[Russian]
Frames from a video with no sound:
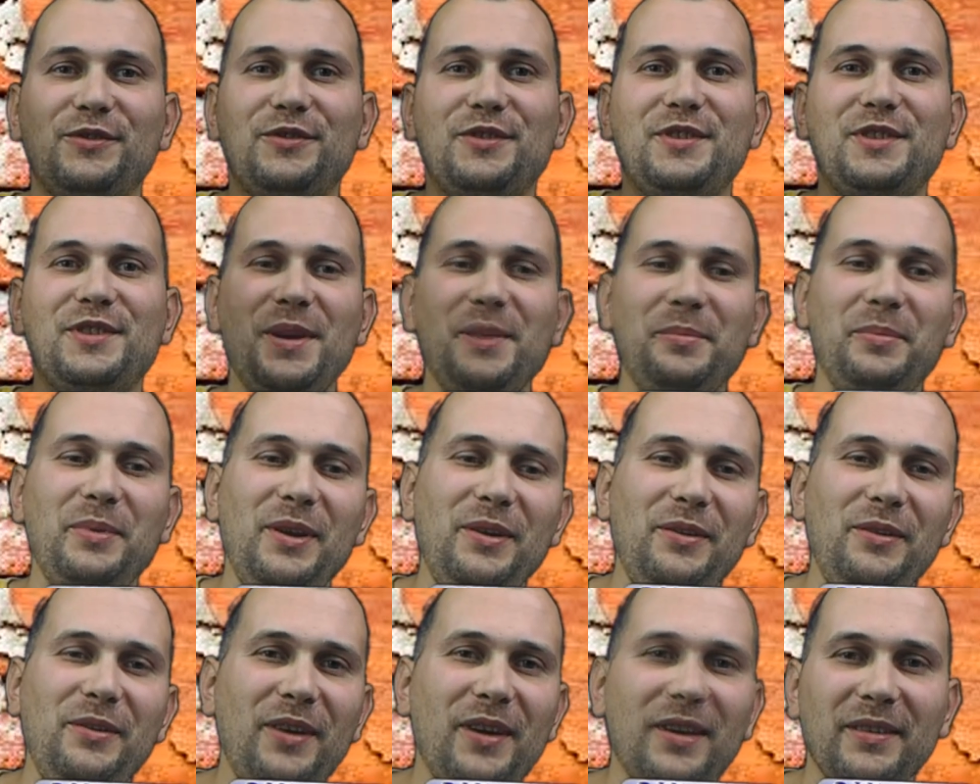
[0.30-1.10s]
Всем
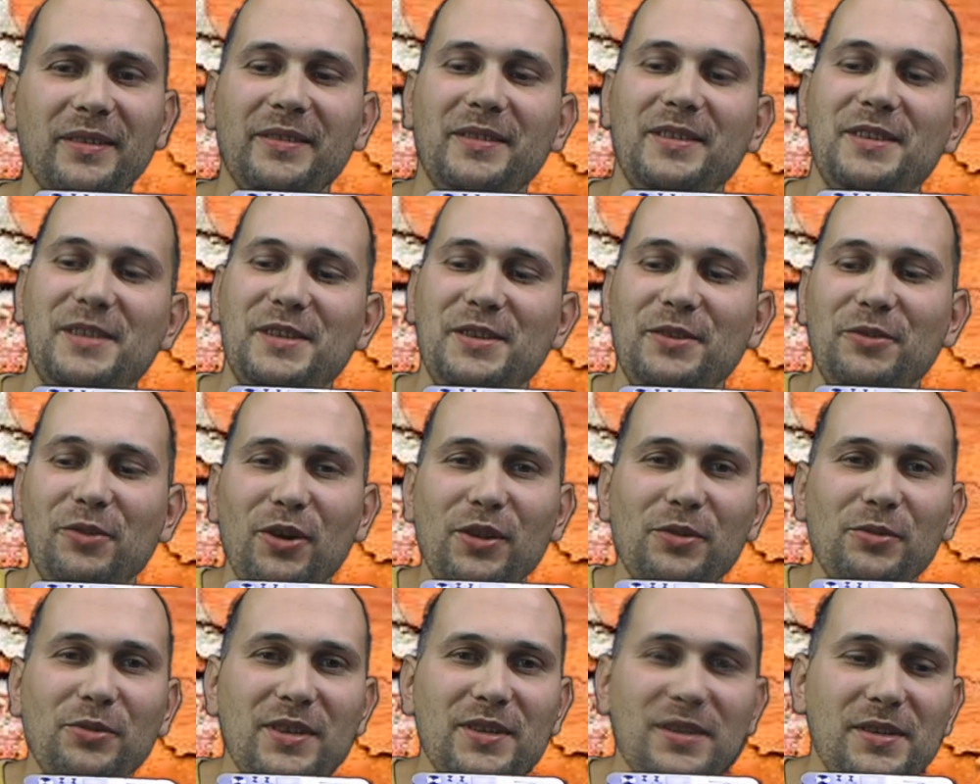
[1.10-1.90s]
привет!
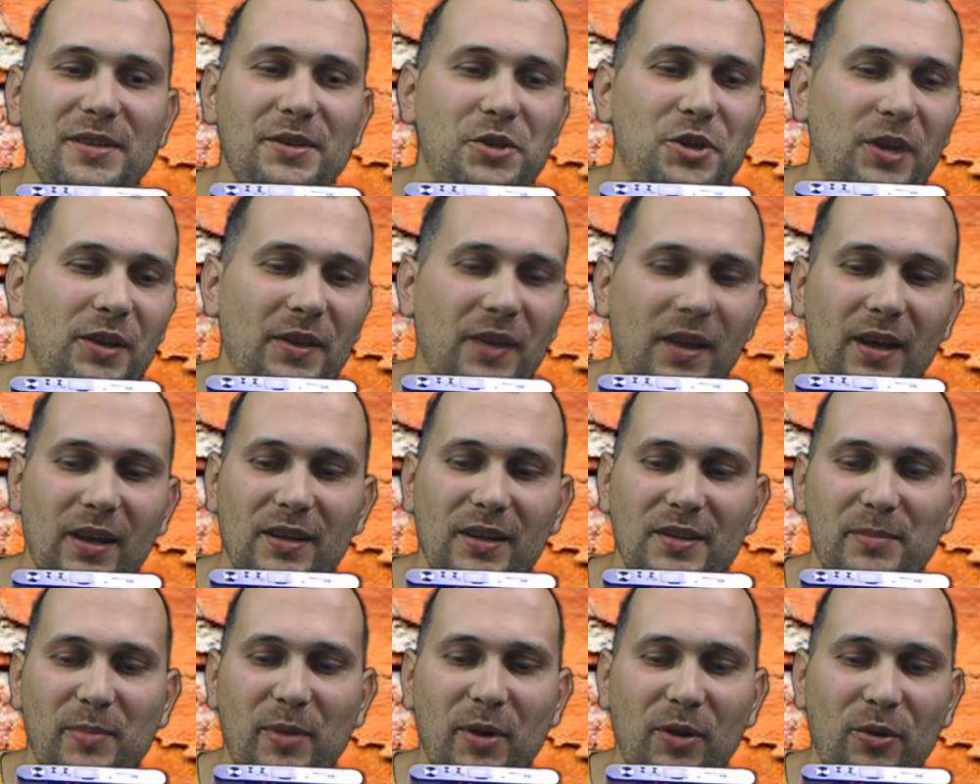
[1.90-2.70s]
Сегодня у нас очередная
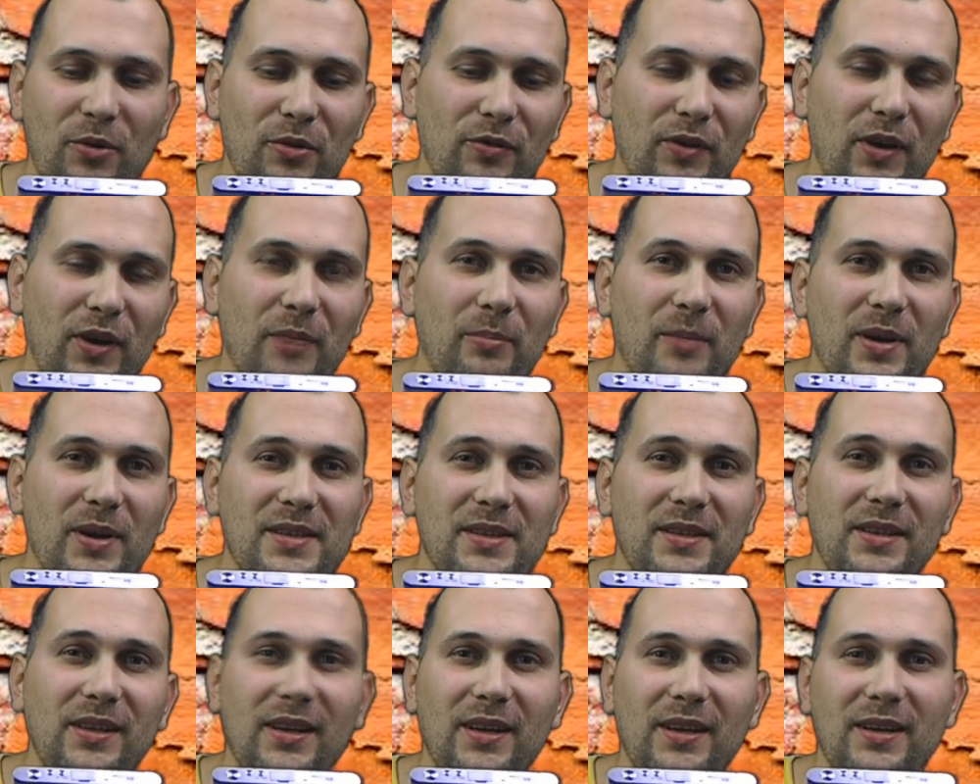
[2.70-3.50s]
распаковка
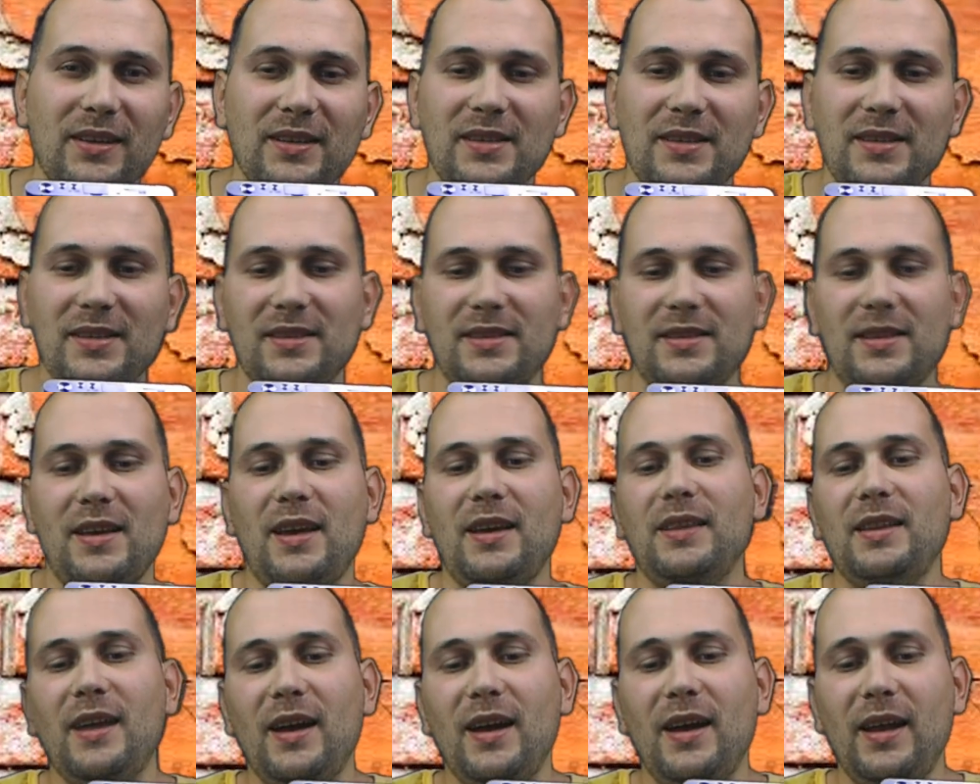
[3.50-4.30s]
посылок с
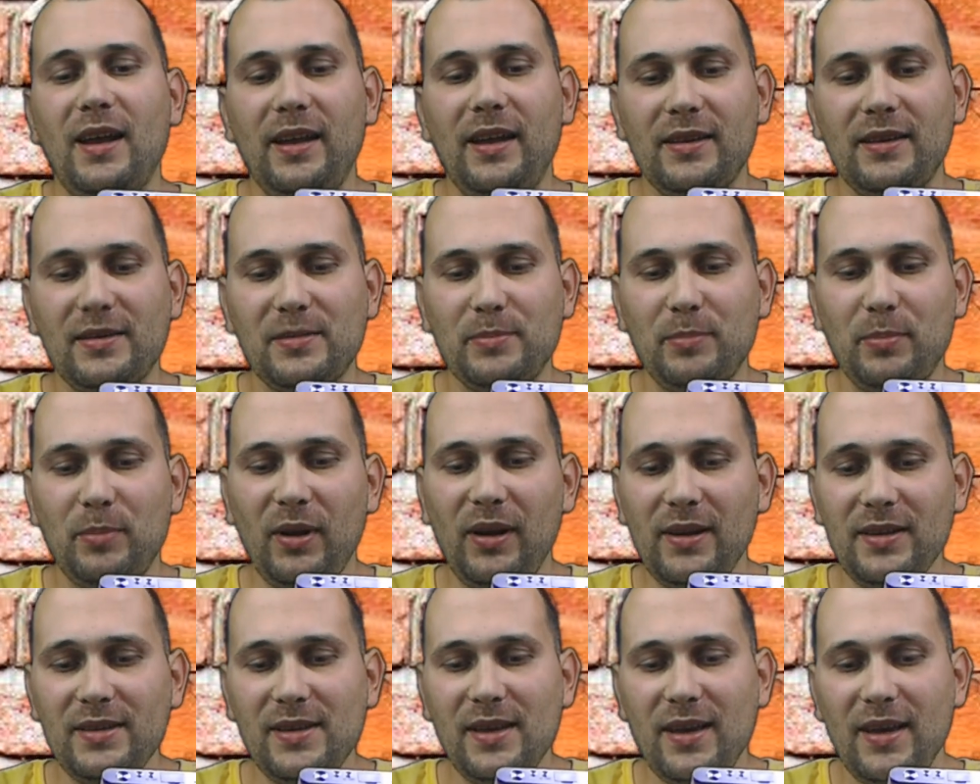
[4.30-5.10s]
сайта
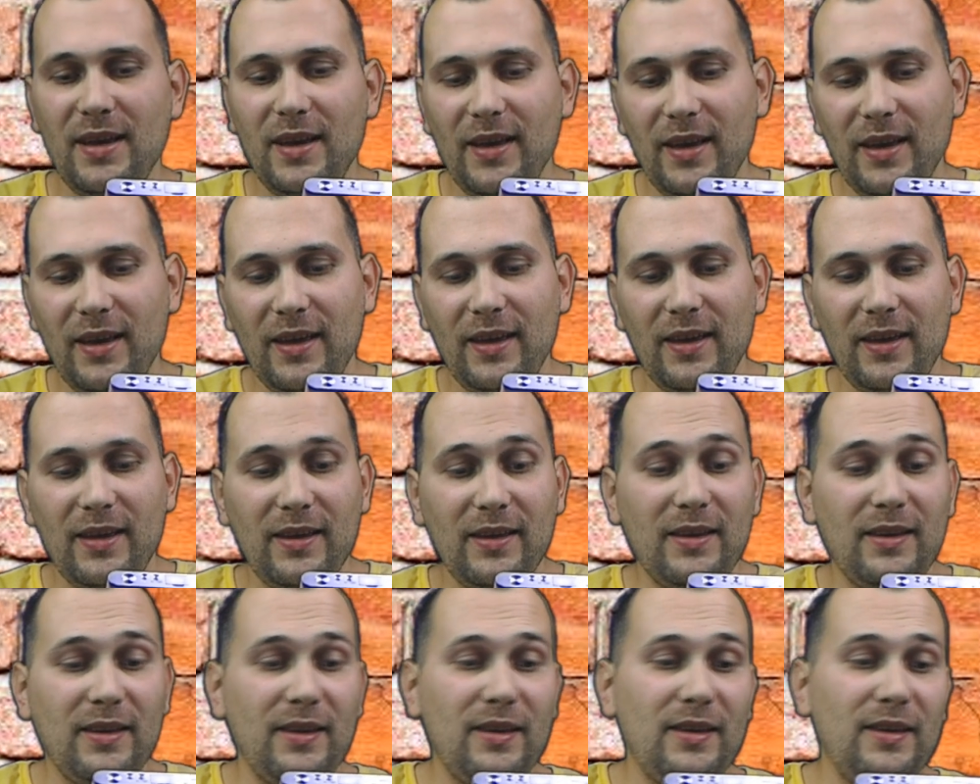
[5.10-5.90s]
AliExpress.
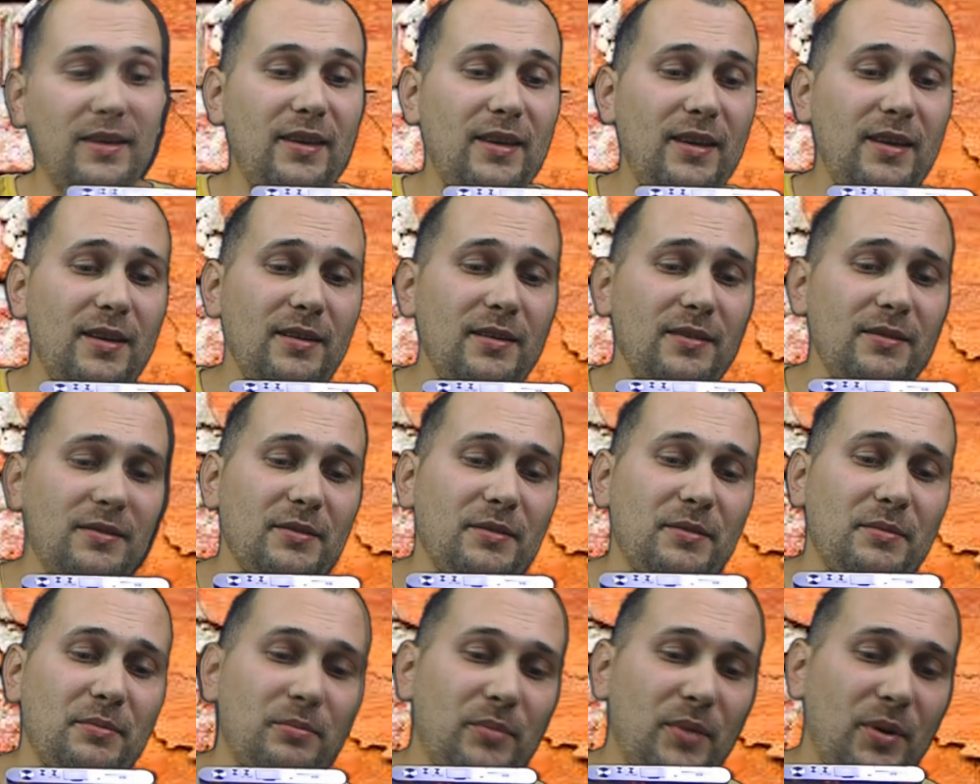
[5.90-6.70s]
И
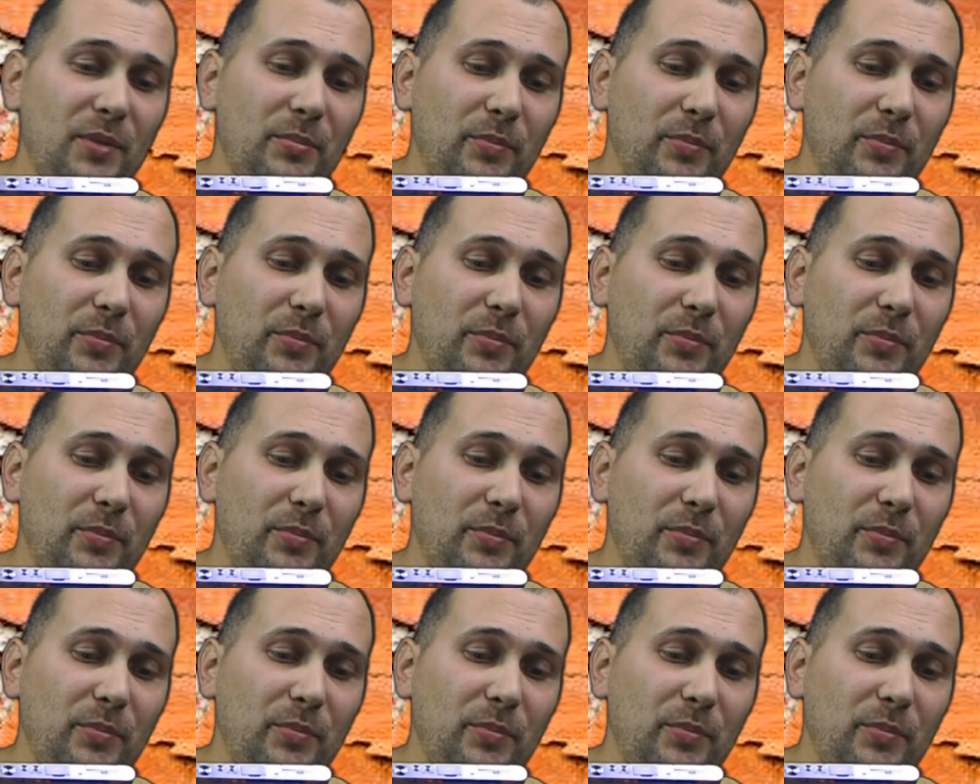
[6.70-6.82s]
мы